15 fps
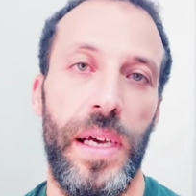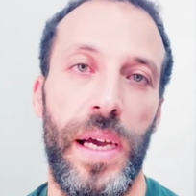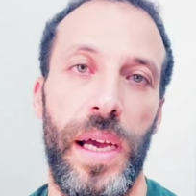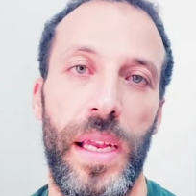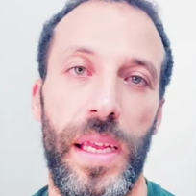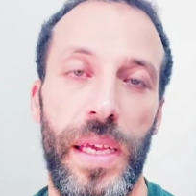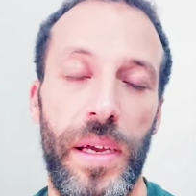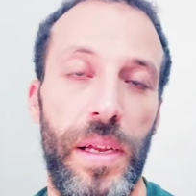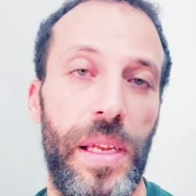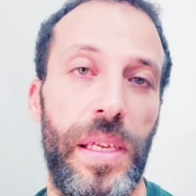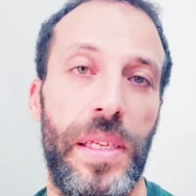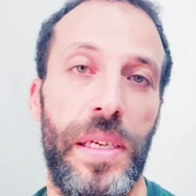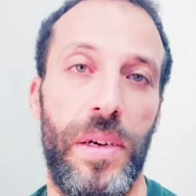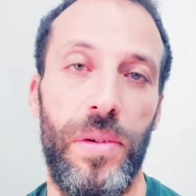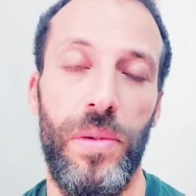عليها
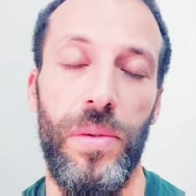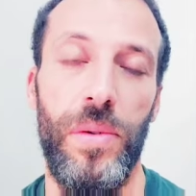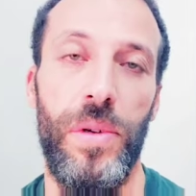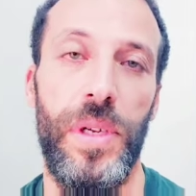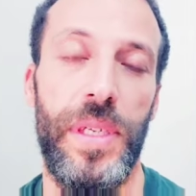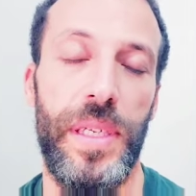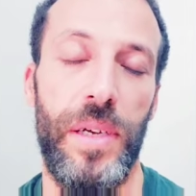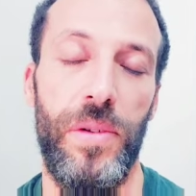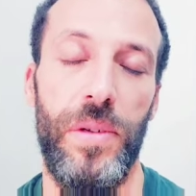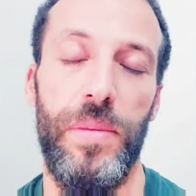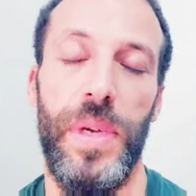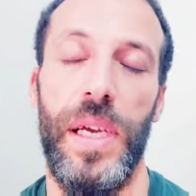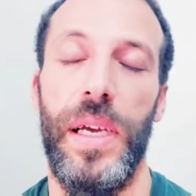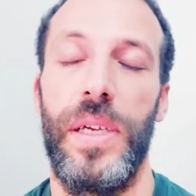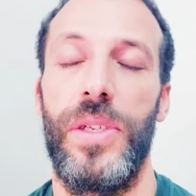الذي يقول وينصحنا
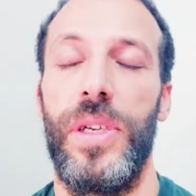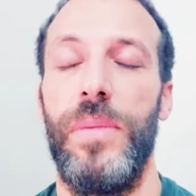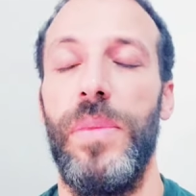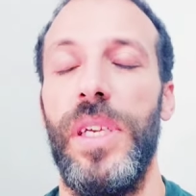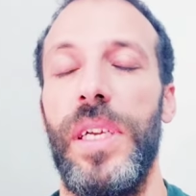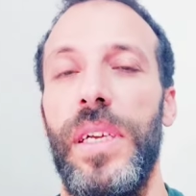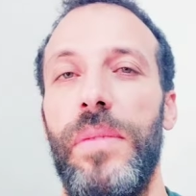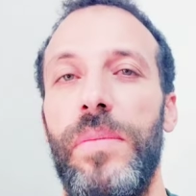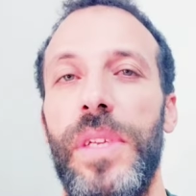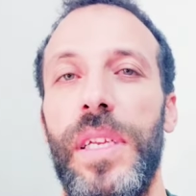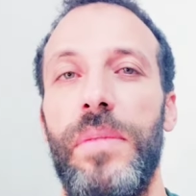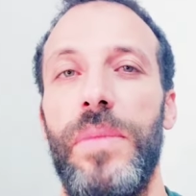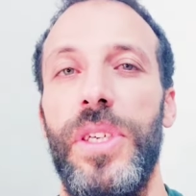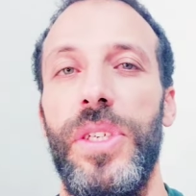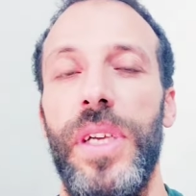بها جميع
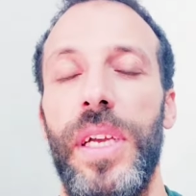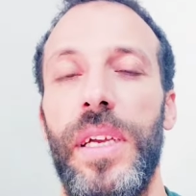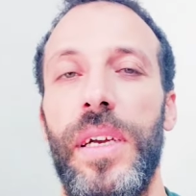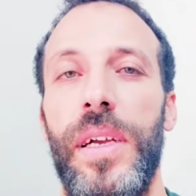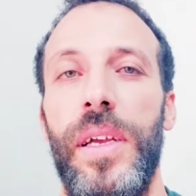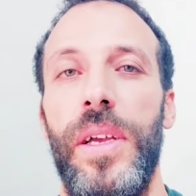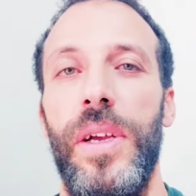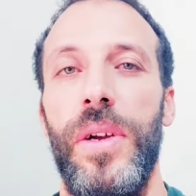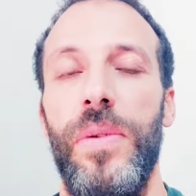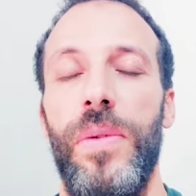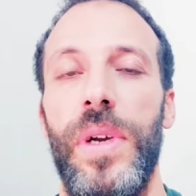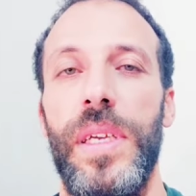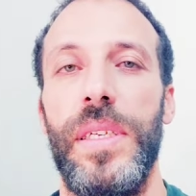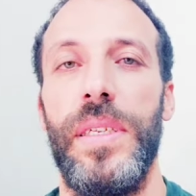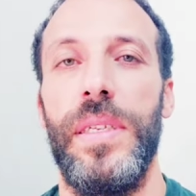من المشايخ
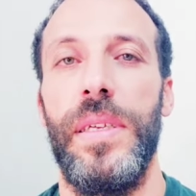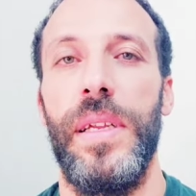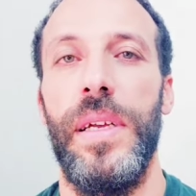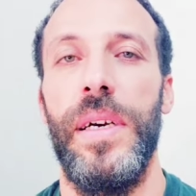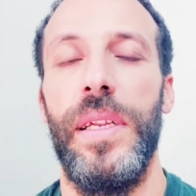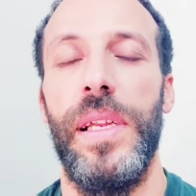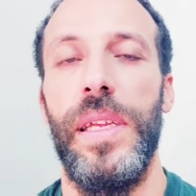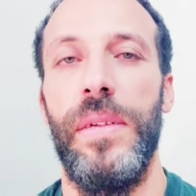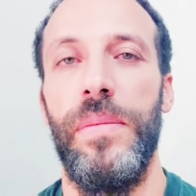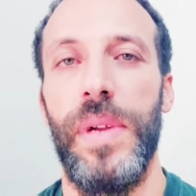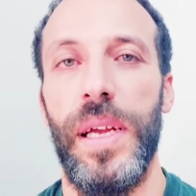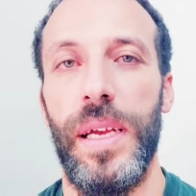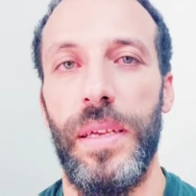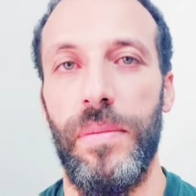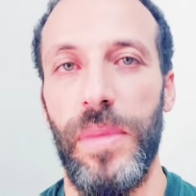وهي الصلاة
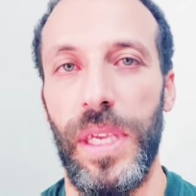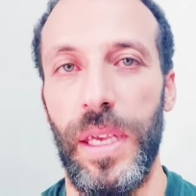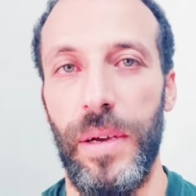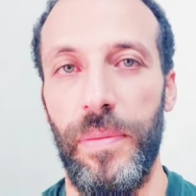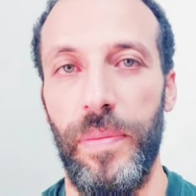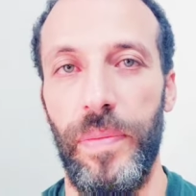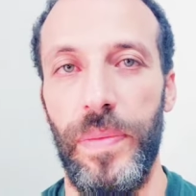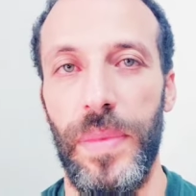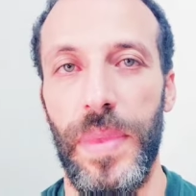الإبراهيمية